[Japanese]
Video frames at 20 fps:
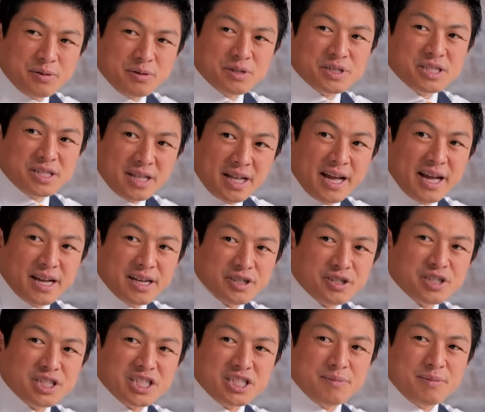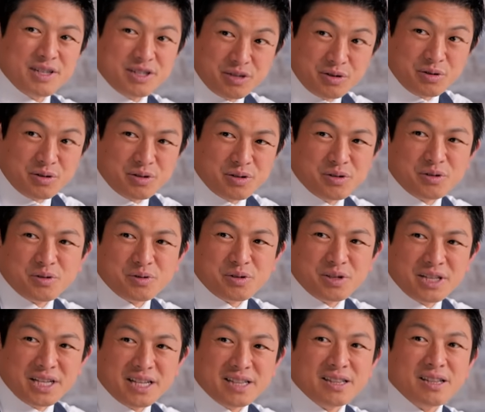応じて出資しましょうというこ
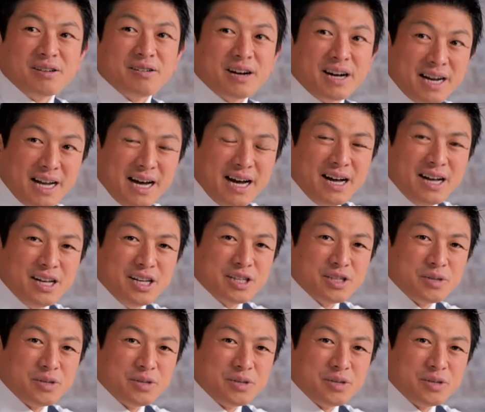とになってるから、